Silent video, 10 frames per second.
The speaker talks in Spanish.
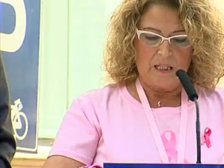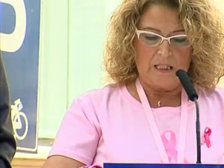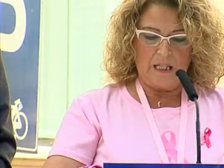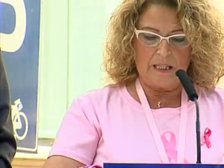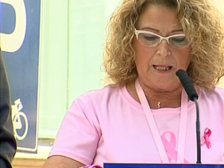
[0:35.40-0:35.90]

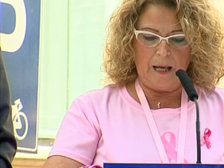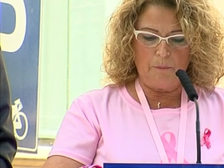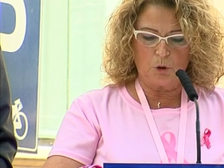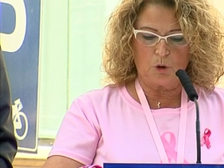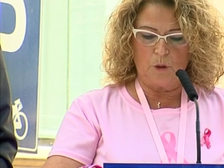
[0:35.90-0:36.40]

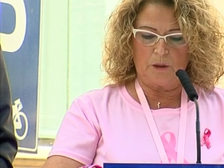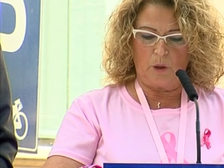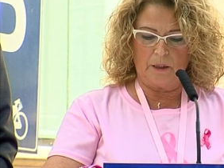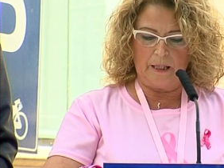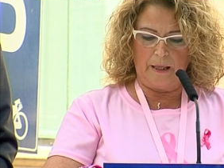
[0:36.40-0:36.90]
Señalamos nuestro
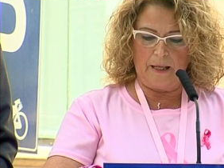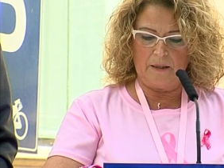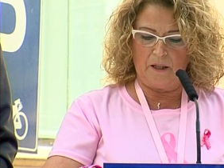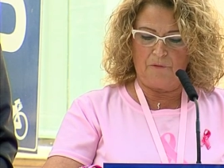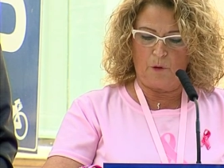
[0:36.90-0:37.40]
interés
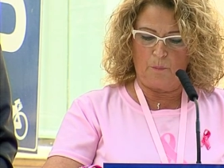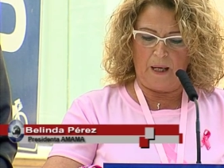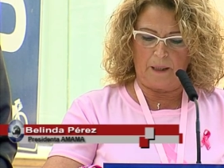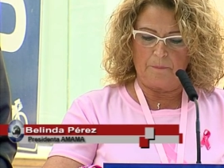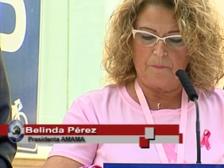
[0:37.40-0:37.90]
de
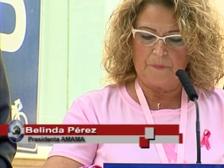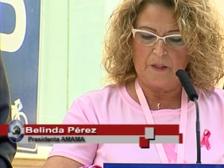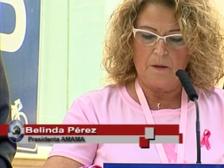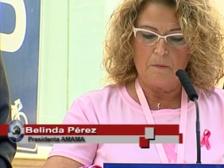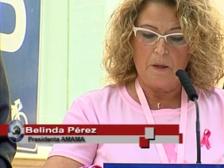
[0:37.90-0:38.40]
formar
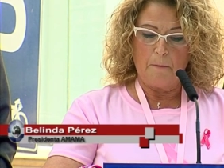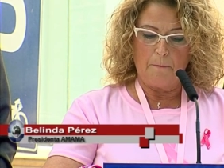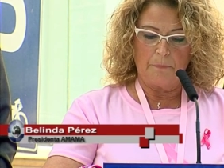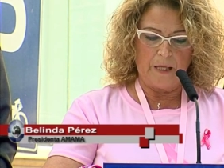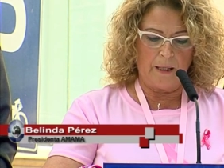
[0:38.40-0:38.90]

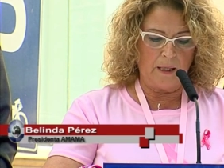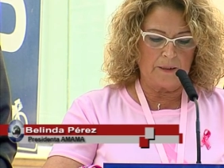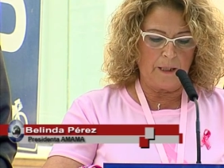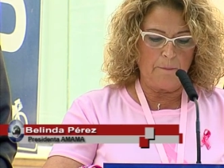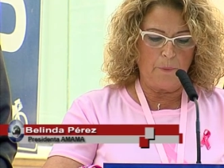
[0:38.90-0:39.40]
en el
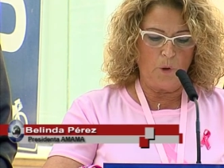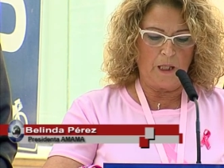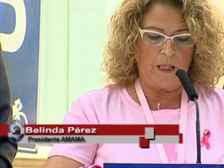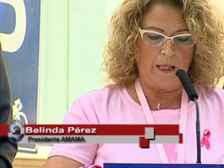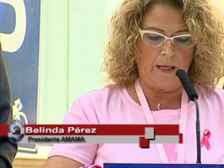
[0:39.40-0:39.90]
tiempo
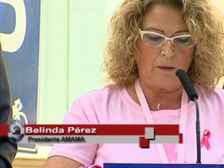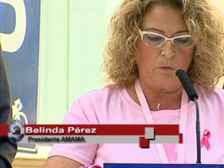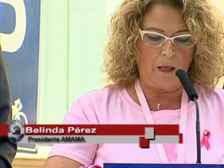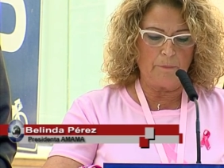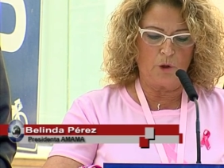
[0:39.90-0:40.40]
y en,
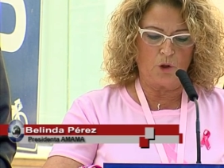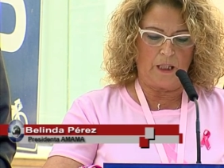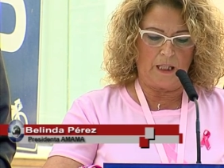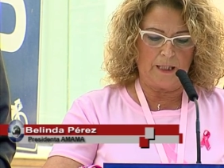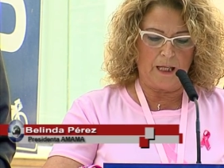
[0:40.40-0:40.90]
un ámbito
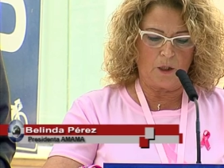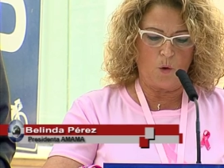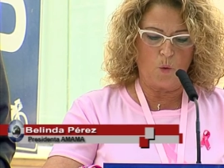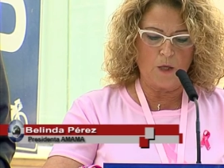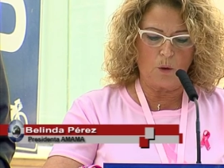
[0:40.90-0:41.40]
sanitario
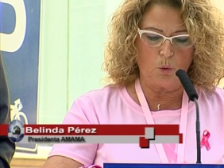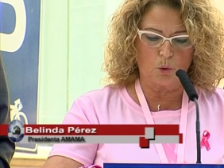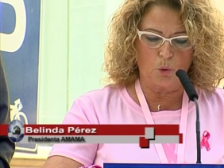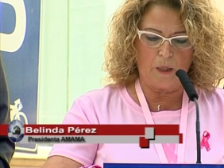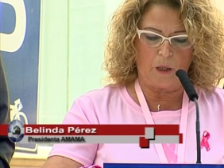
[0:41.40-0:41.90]
una
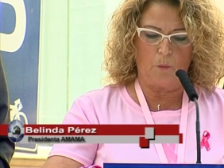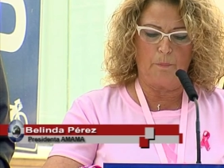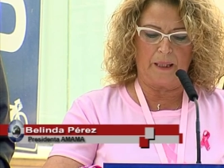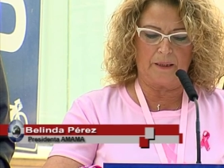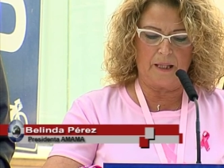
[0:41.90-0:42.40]
cultura
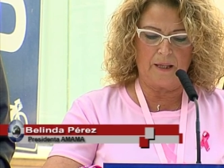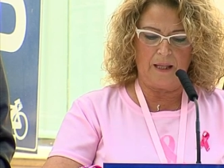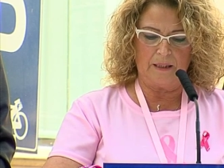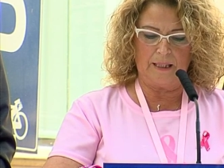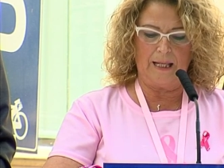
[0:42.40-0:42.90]
compartida
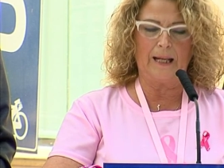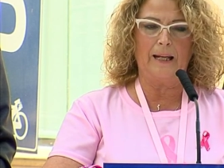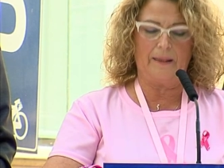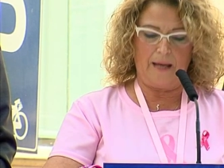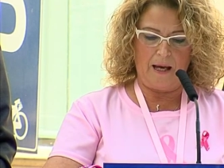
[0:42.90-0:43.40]
de la
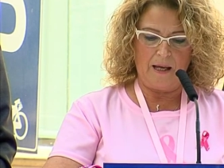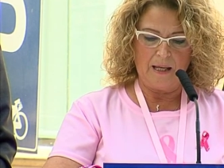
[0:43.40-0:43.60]
calidad